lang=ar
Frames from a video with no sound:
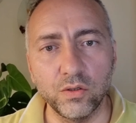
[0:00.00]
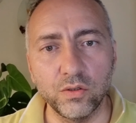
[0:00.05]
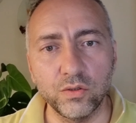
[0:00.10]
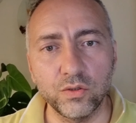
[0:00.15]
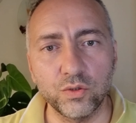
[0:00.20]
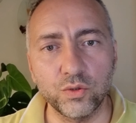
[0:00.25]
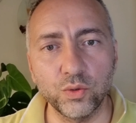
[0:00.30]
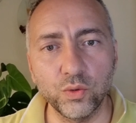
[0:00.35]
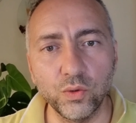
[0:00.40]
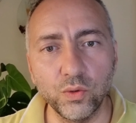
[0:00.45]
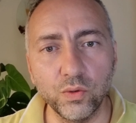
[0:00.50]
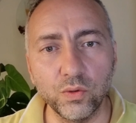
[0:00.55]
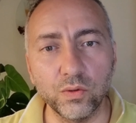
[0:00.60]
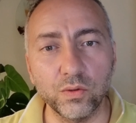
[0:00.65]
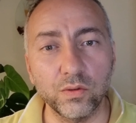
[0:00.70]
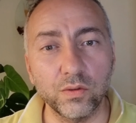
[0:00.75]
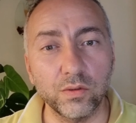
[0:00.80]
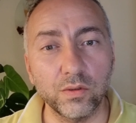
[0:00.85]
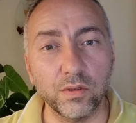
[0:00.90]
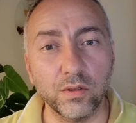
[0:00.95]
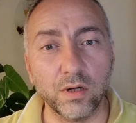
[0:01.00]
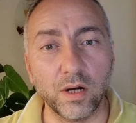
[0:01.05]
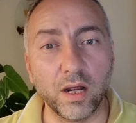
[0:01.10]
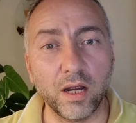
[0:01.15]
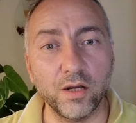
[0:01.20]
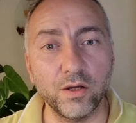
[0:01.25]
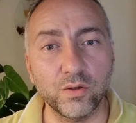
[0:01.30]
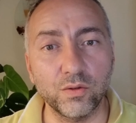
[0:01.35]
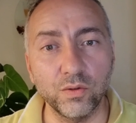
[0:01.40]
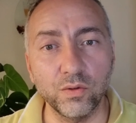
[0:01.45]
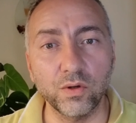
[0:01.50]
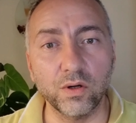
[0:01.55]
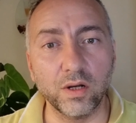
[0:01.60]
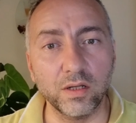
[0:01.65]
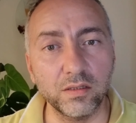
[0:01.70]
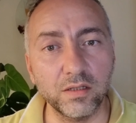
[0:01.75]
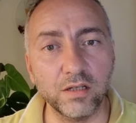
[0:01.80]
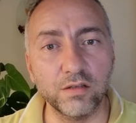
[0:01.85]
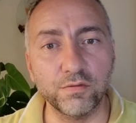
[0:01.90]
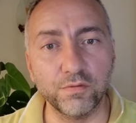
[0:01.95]
شو راح يكون
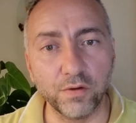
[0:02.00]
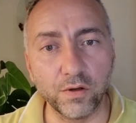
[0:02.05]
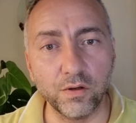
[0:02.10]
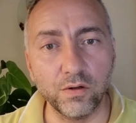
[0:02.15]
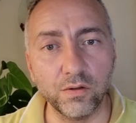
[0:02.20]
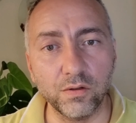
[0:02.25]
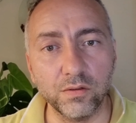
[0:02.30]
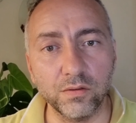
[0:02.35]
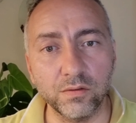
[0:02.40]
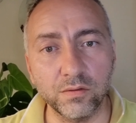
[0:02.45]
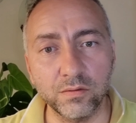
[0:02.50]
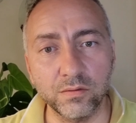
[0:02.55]
ردة فعله